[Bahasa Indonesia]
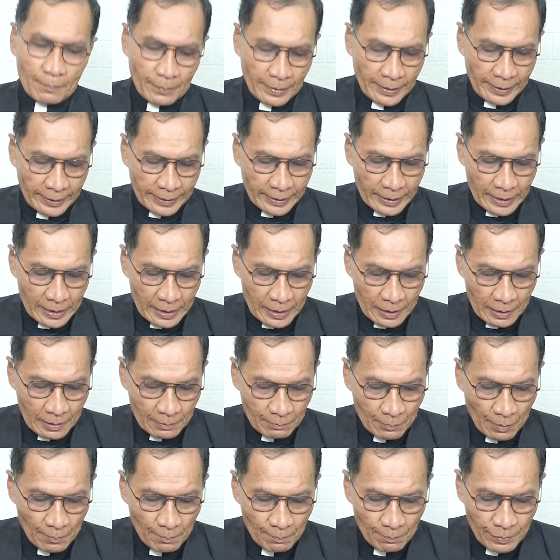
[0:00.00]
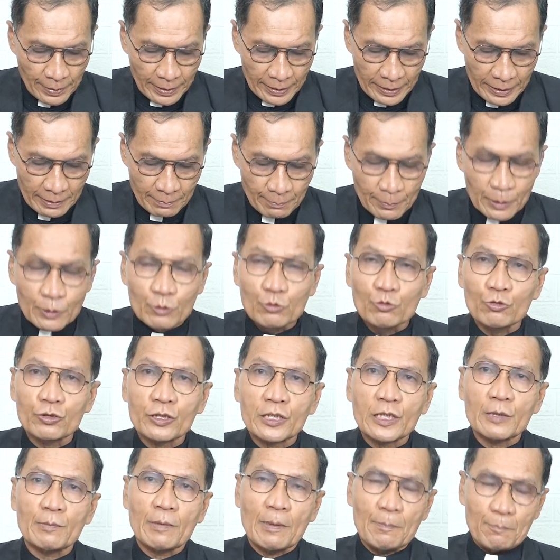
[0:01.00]
Mereka memberi
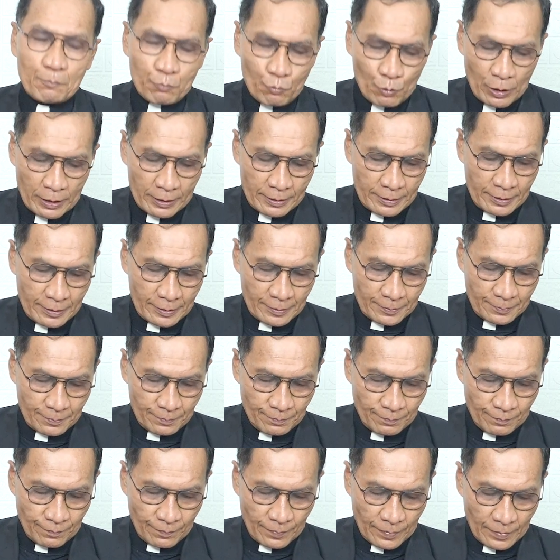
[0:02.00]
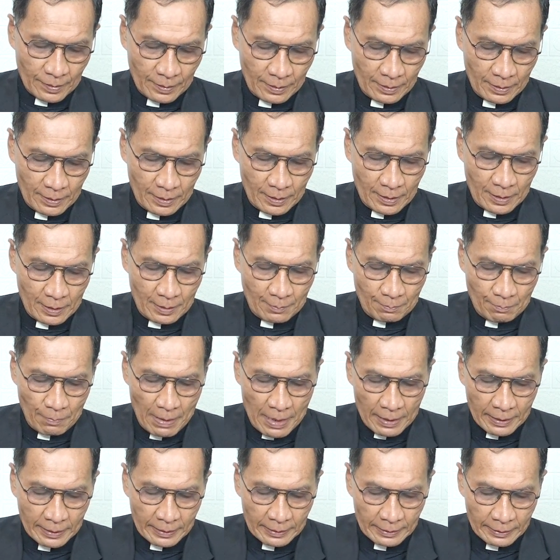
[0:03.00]
menurut kemampuannya
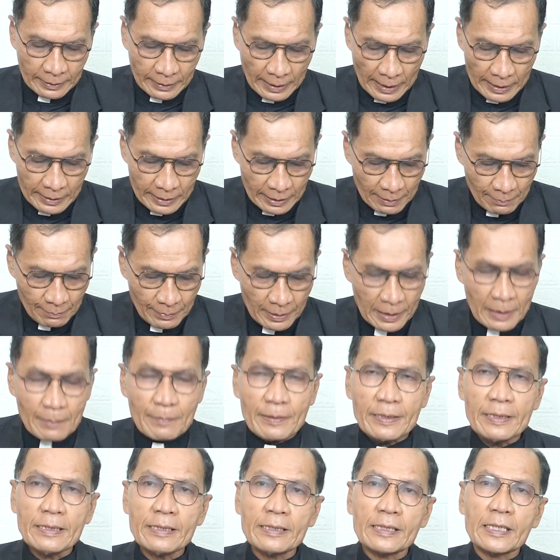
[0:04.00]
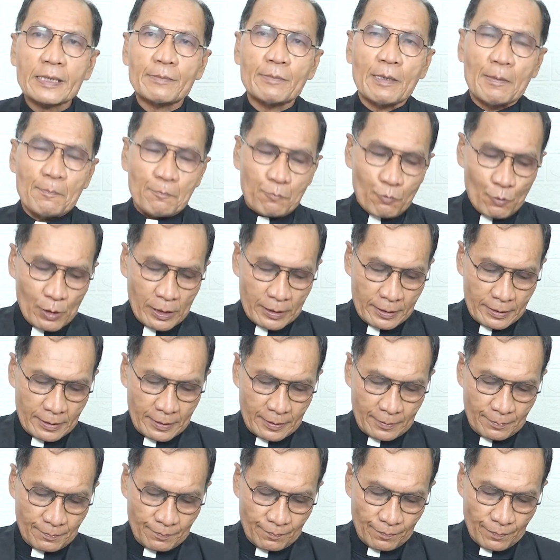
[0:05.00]
bahkan kadang melebihi
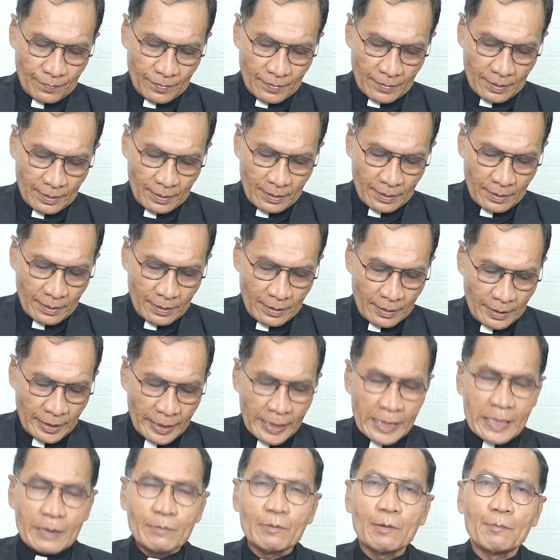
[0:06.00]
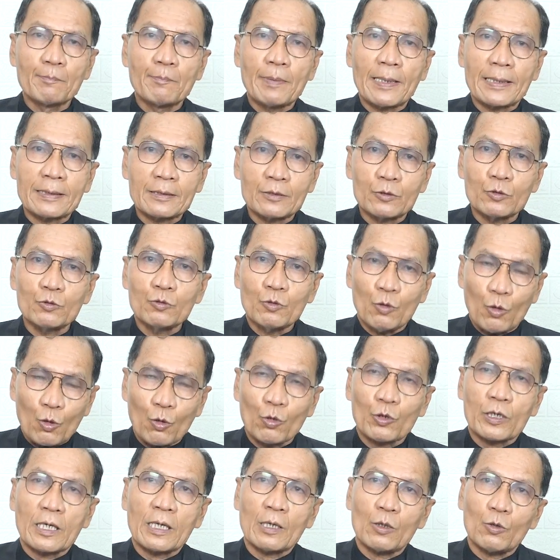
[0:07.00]
kemampuannya, hingga membantu
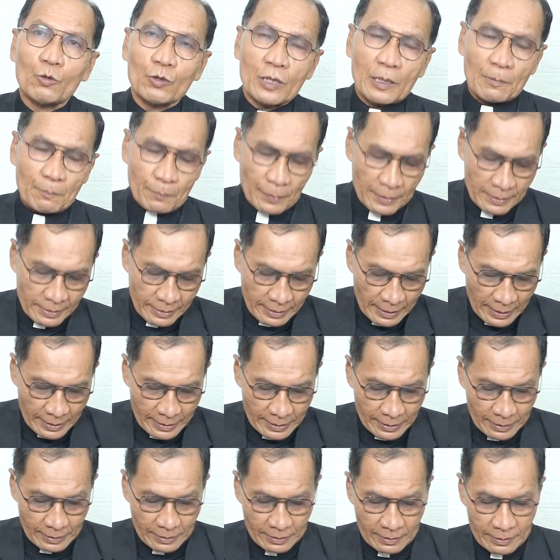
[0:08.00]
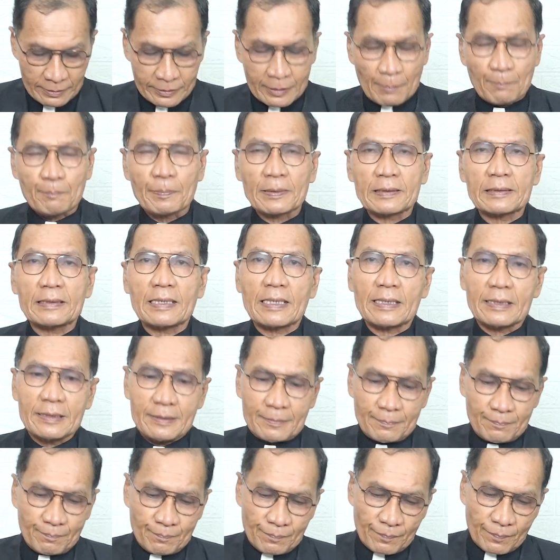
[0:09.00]
orang-orang percaya di tempat
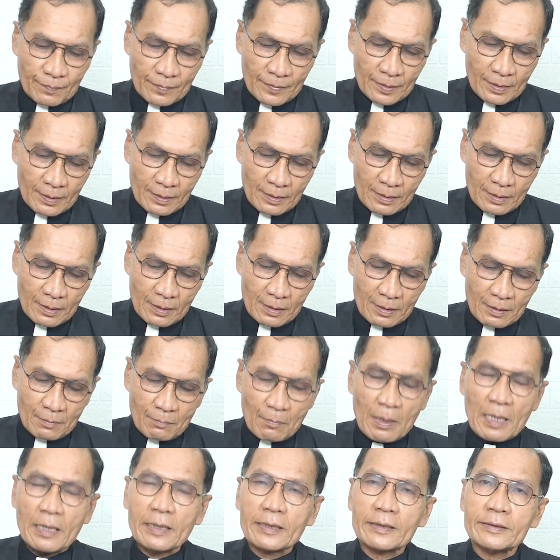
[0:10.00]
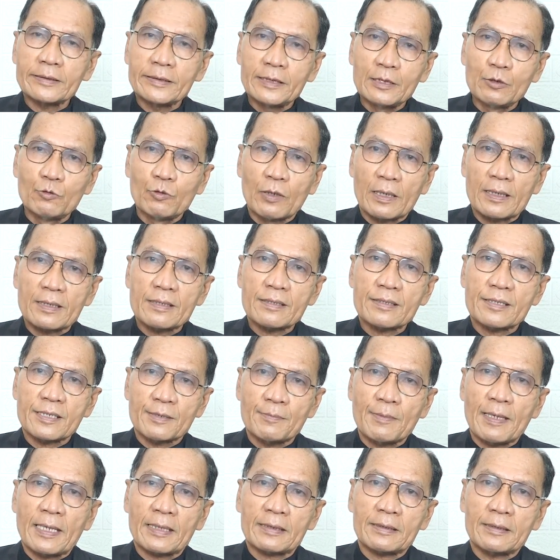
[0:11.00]
lain, bahkan di luar
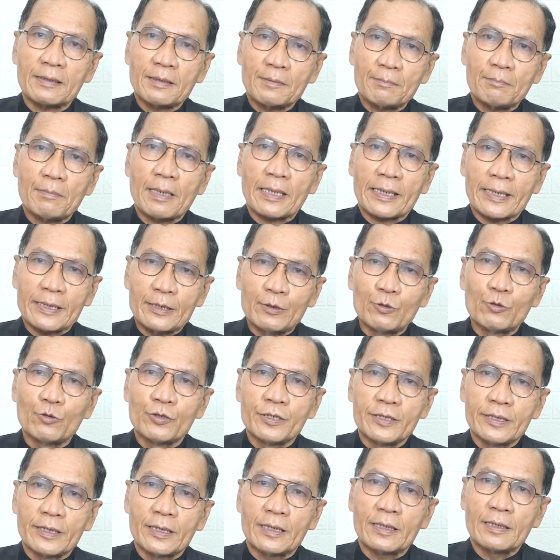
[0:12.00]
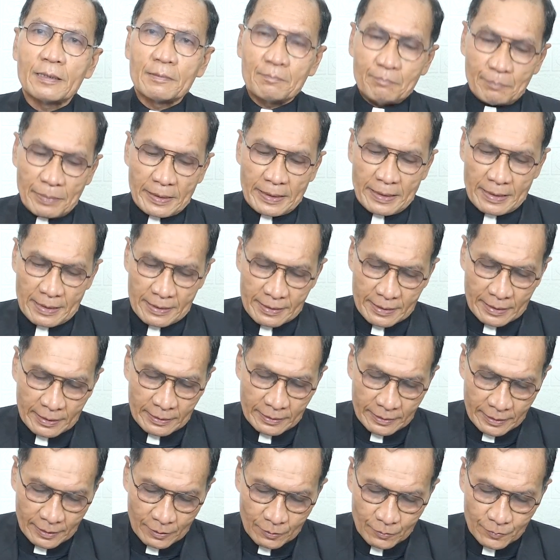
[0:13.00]
jemaat Makedonia pada
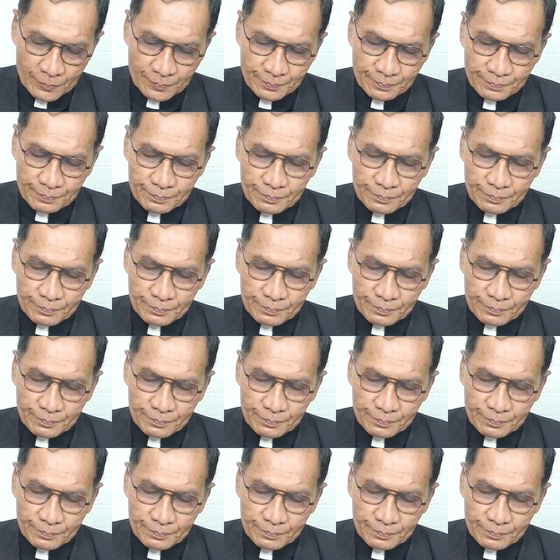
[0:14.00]
saat itu.